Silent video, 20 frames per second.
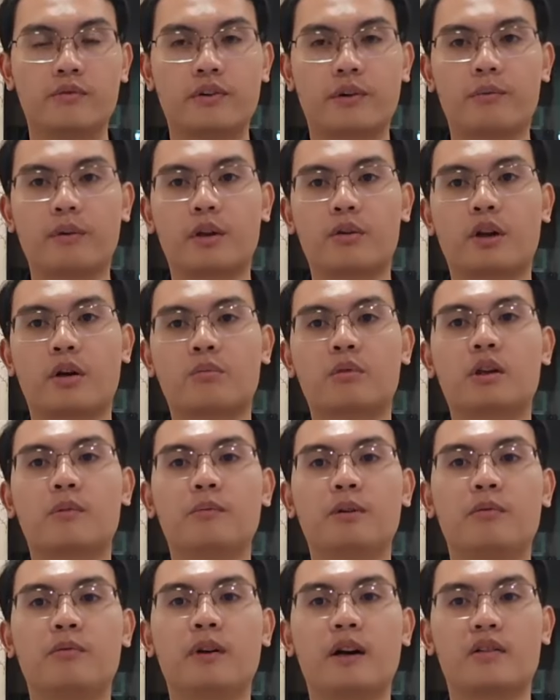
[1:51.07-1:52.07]
Phòng Lao động
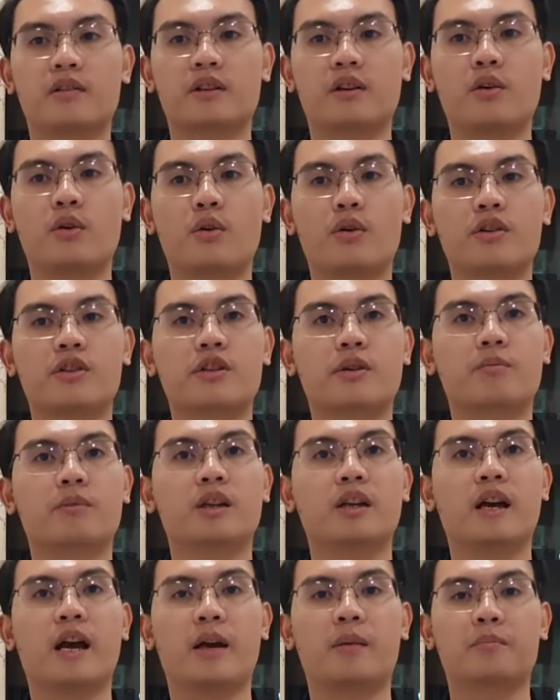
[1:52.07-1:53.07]
Thương binh và Xã hội trong
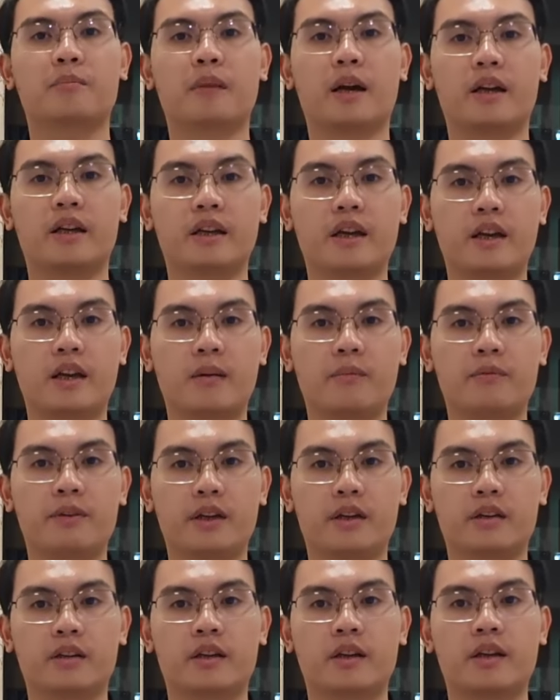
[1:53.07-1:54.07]
thời hạn 7 ngày làm
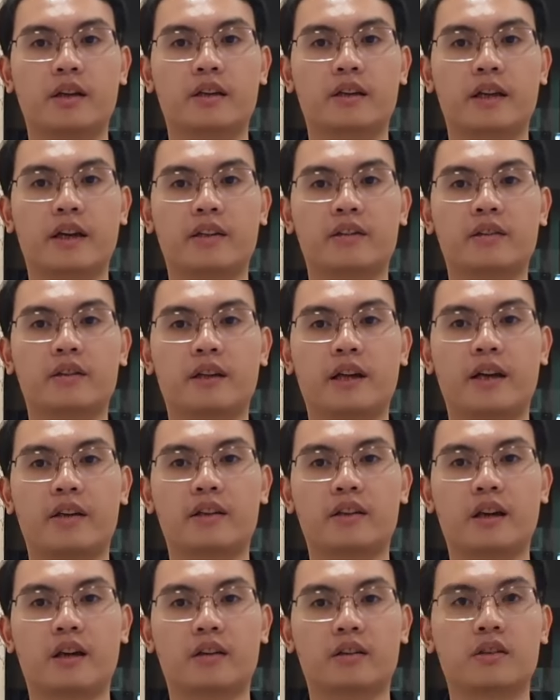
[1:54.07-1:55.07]
việc kể từ
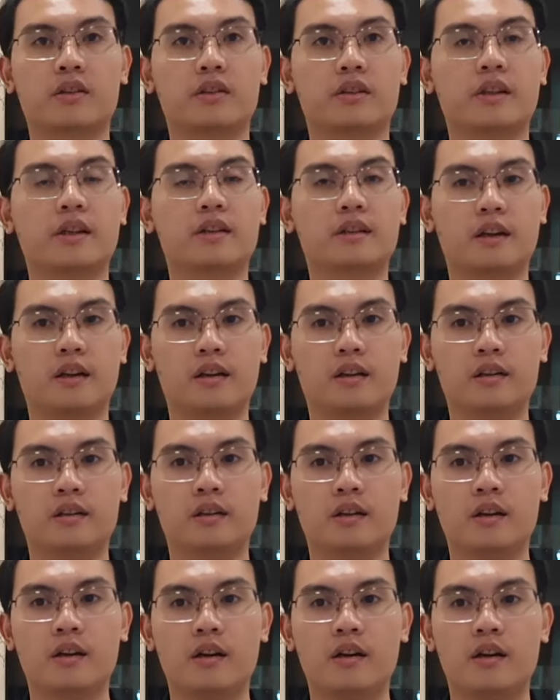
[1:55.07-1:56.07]
ngày nhận được giấy tờ,
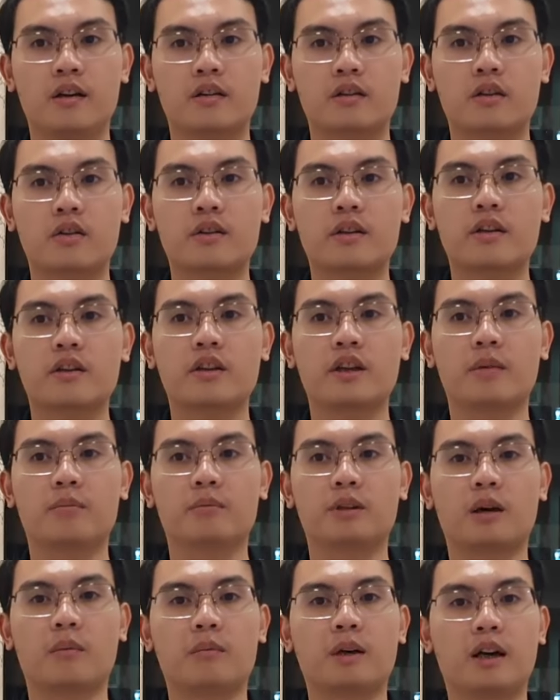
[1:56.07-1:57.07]
có trách
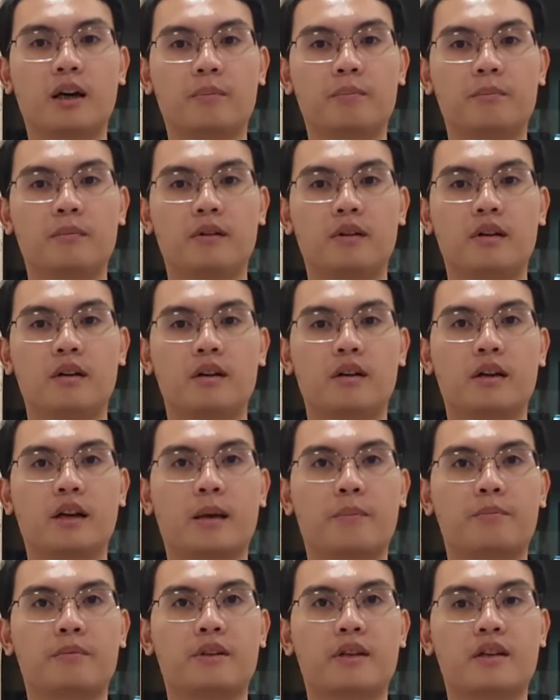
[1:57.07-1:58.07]
nhiệm tổng hợp,
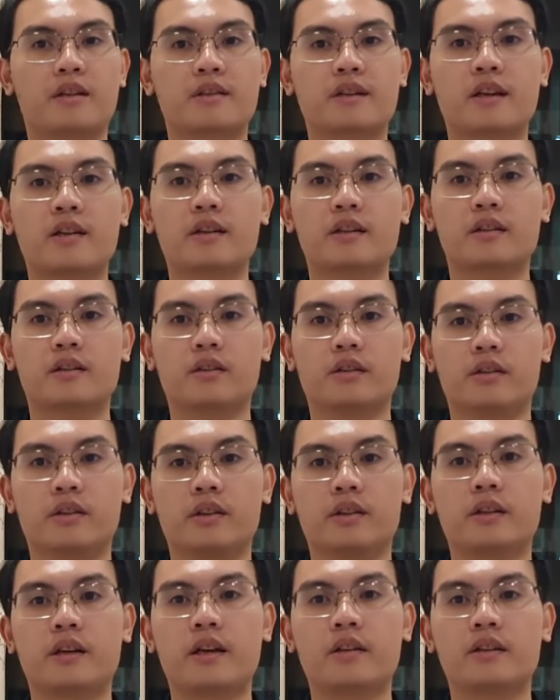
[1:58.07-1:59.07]
lập danh sách
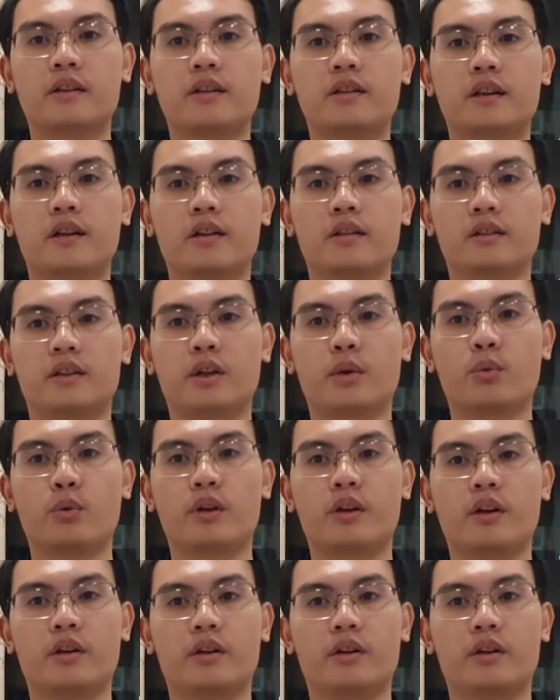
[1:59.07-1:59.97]
gửi các giấy tờ theo quy